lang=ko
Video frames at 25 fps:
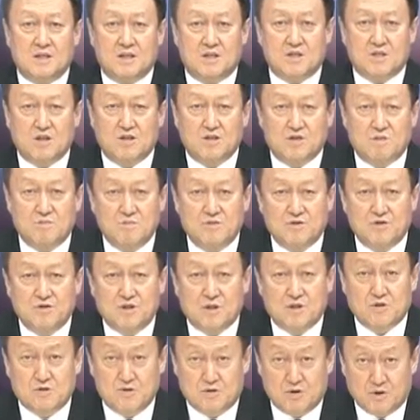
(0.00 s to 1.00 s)

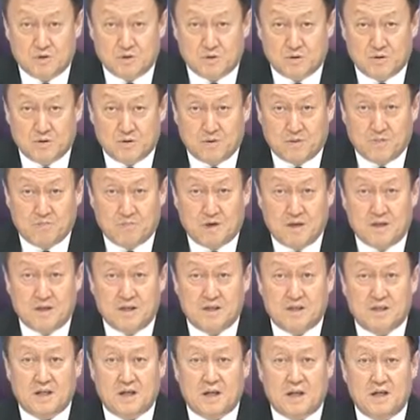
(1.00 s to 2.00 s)
2016년 규정으로
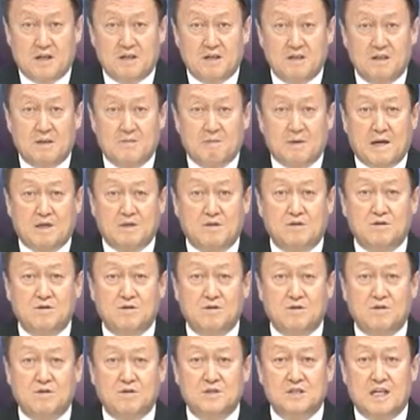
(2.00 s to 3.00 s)
메디케이드를 받을
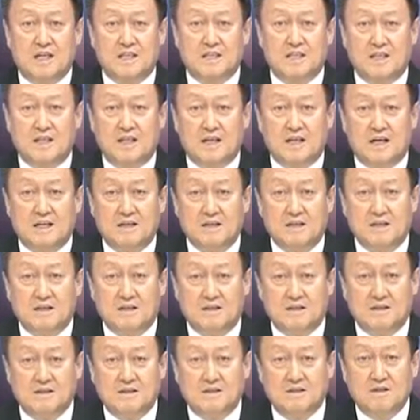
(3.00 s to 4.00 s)
수 있는 자산의
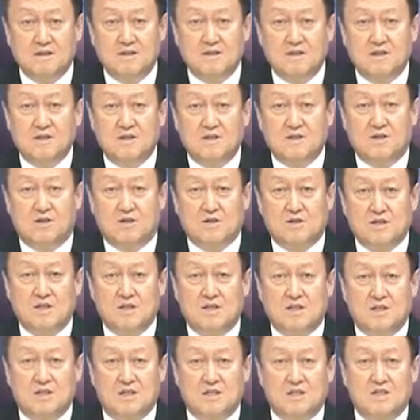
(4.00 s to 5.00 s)
한계는
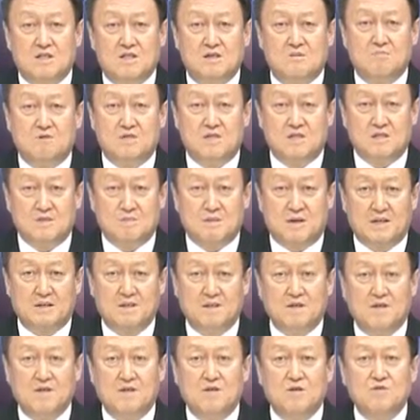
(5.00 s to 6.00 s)
역시 2 0불이지만
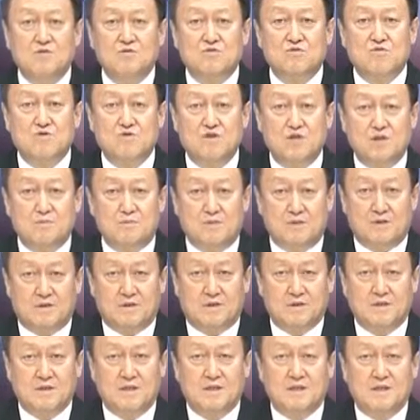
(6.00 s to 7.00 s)

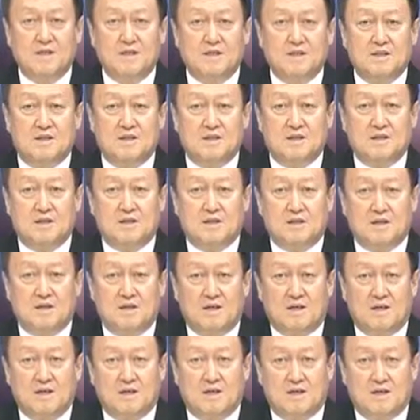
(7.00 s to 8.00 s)
수입은
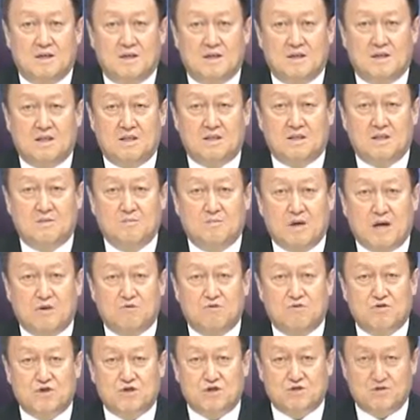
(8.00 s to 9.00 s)

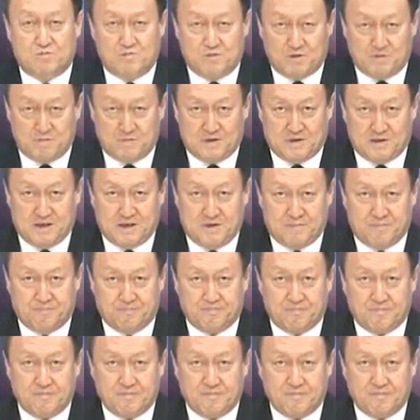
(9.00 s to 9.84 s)
2,199불입니다.